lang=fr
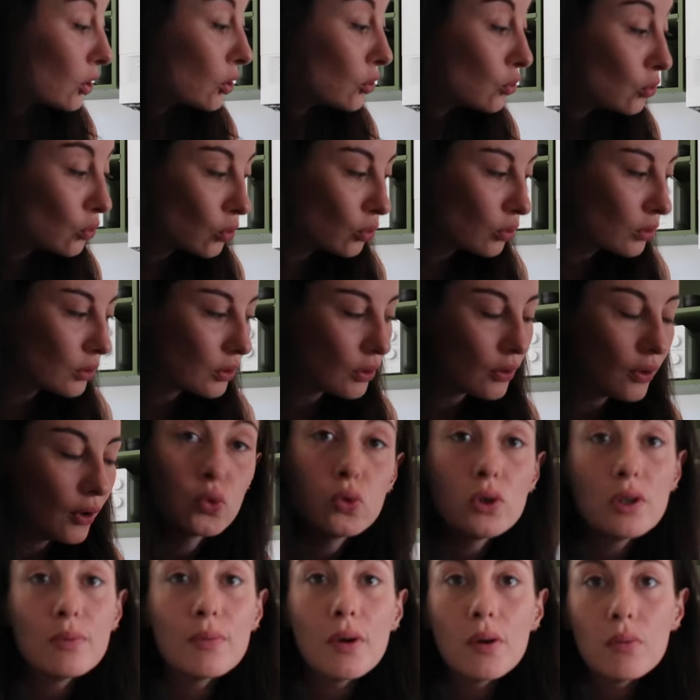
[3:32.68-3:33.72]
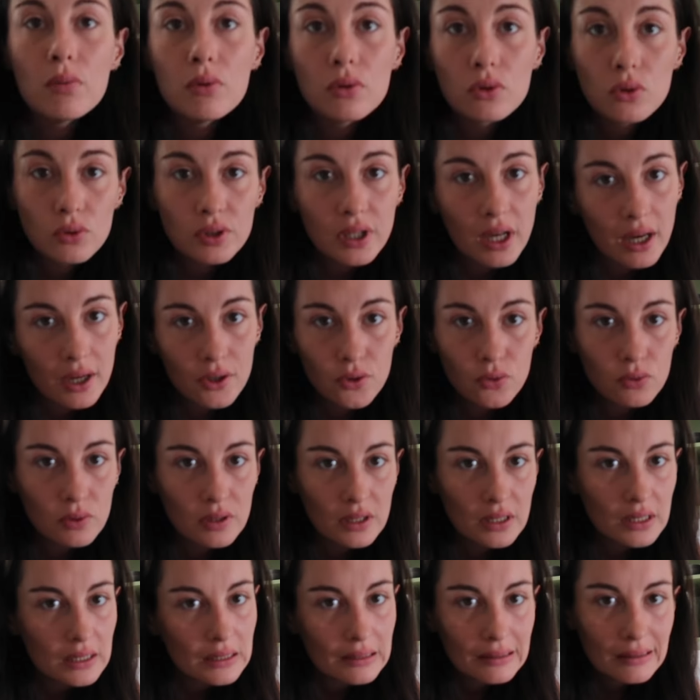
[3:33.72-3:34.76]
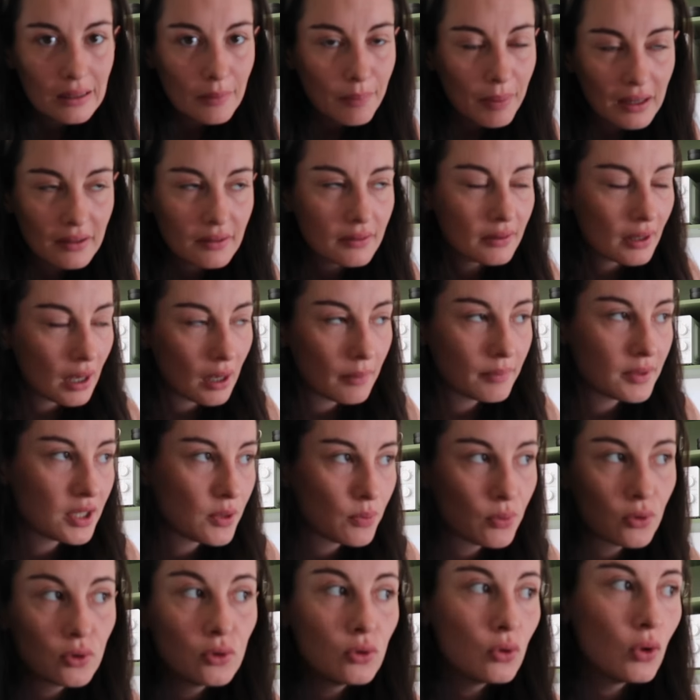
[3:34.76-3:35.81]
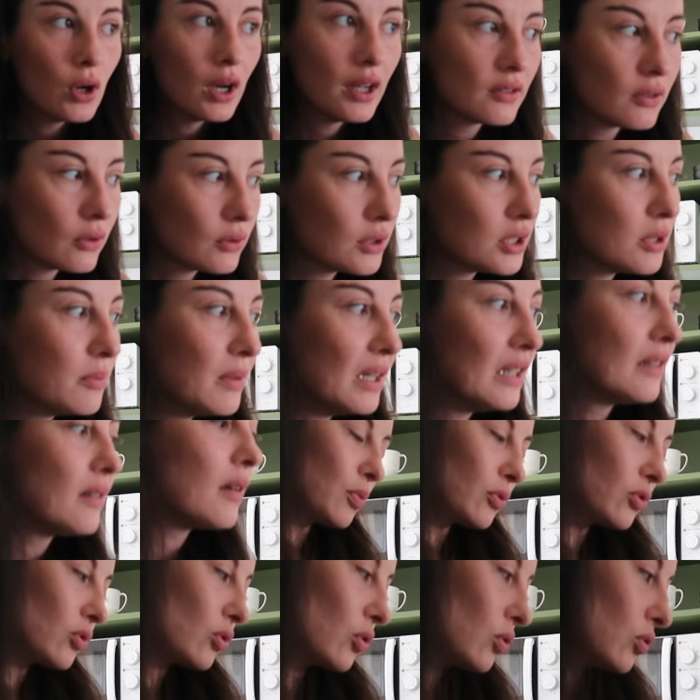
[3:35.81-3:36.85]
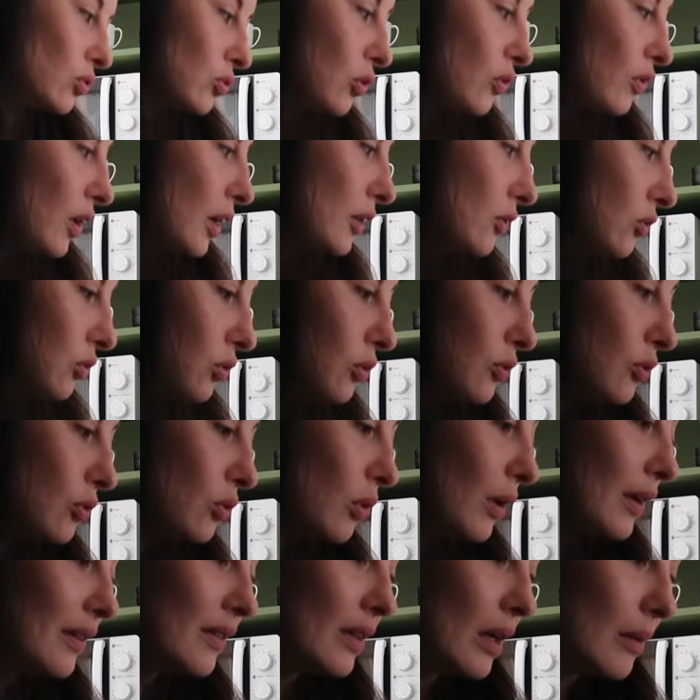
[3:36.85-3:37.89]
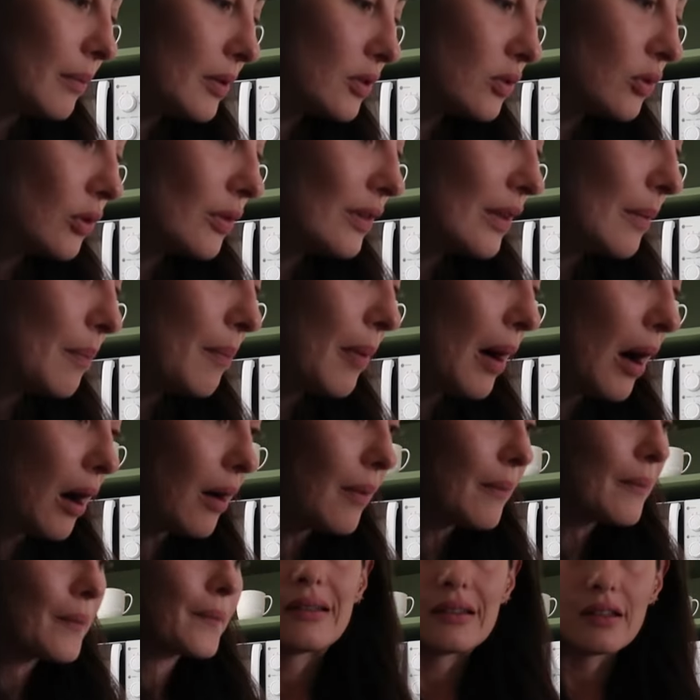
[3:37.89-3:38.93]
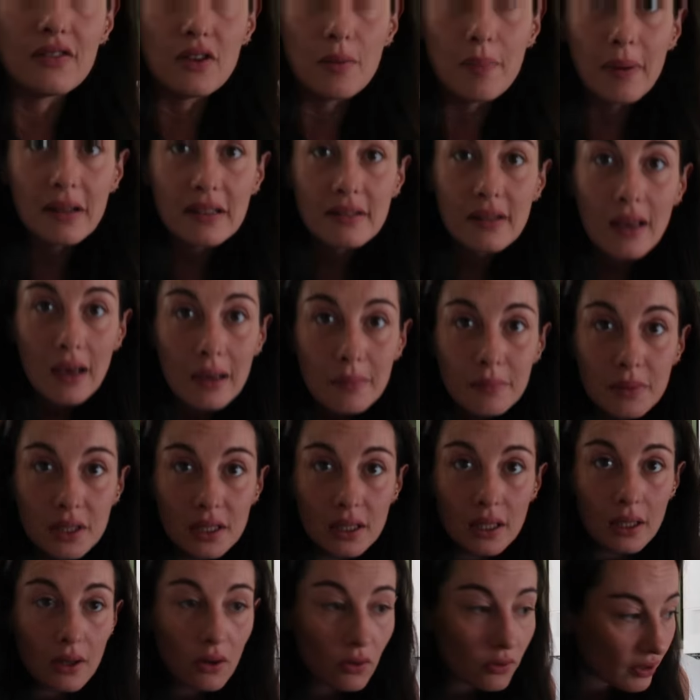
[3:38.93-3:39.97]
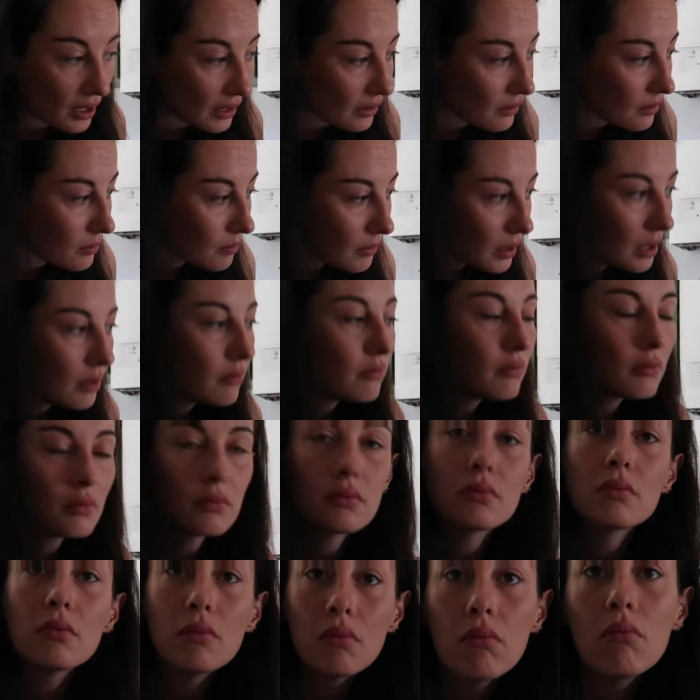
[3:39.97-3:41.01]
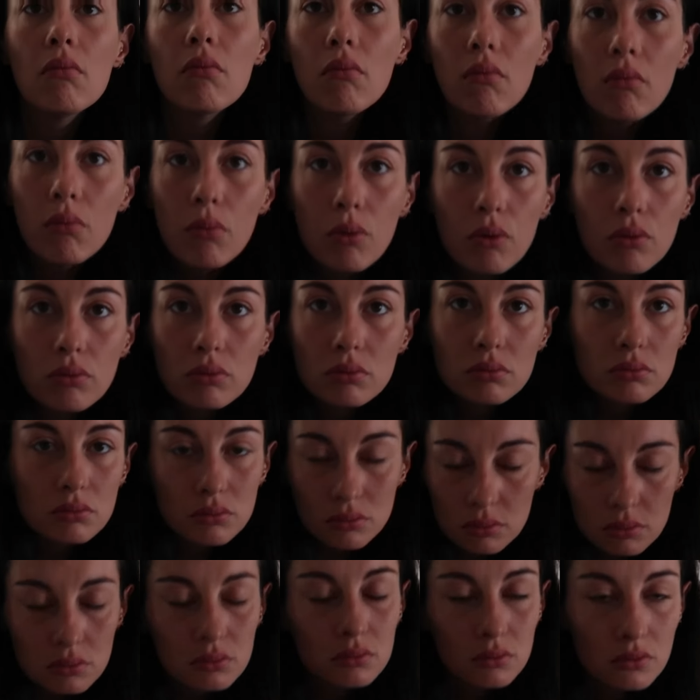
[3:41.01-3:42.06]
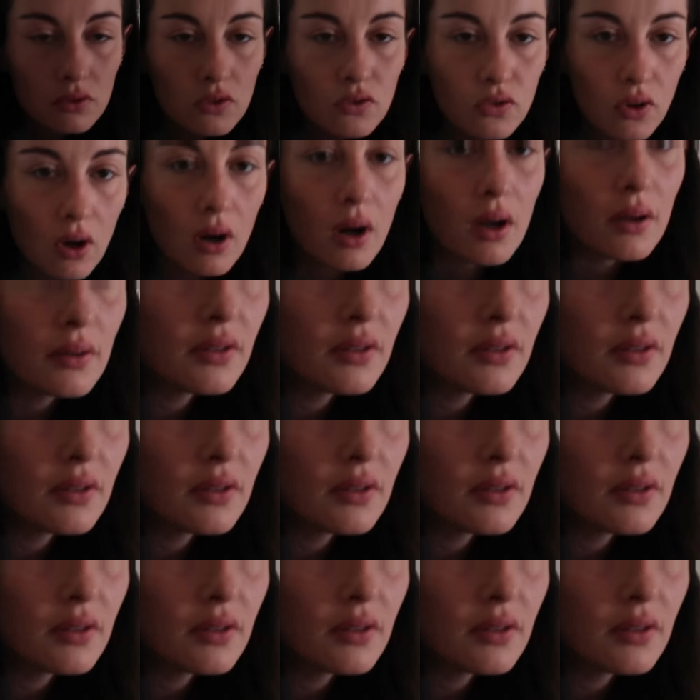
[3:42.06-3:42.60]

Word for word: Donc tous les meubles qu'on a rajoutés dépassent un petit peu de 1 cm. Je pense qu'on trouvera une solution à terme parce que c'est pas. ça fait pas terminer en fait, mais bon, voilà,